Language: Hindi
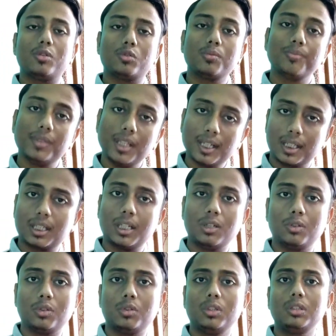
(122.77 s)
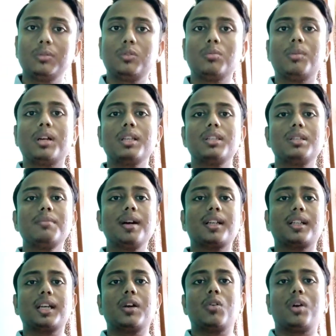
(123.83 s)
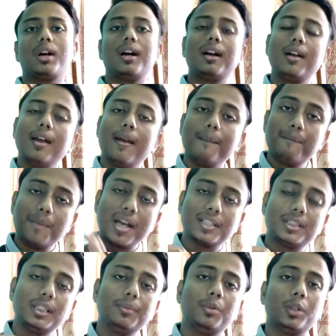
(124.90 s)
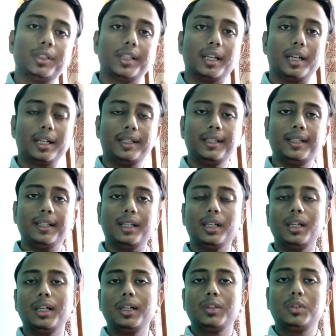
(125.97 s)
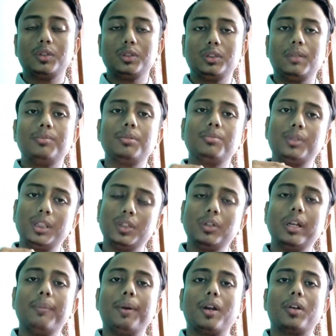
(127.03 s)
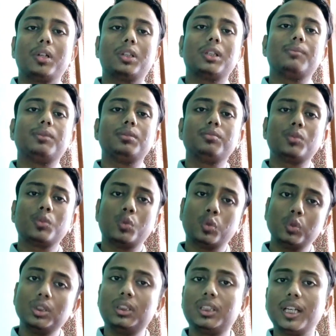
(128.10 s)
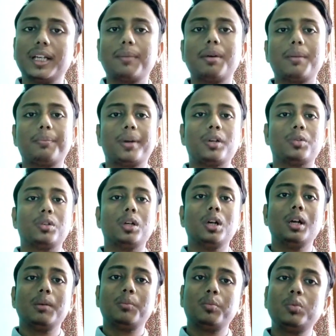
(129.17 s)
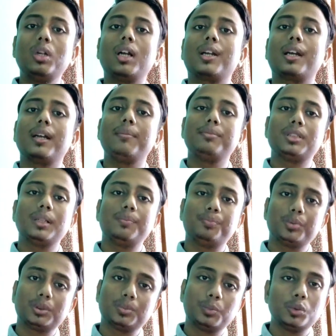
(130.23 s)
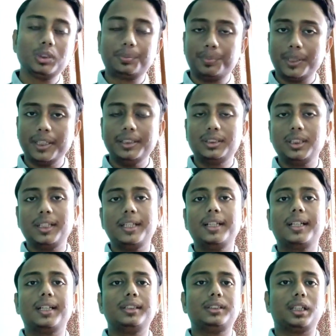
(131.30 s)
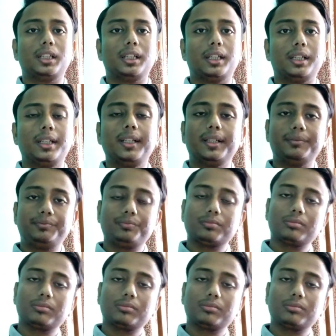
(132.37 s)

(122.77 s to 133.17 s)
हो और तुम देख रहे हो तो तुम्हारा दिमाग क्या होगा पैसिव हो जाएगा ठीक है तो जब तुम थ्योरी पढ़ोगे तब तुम खुद से एक बार पढ़ो पूरा टाइम से स्पून फिटिंग से नहीं काज चलेगा ठीक है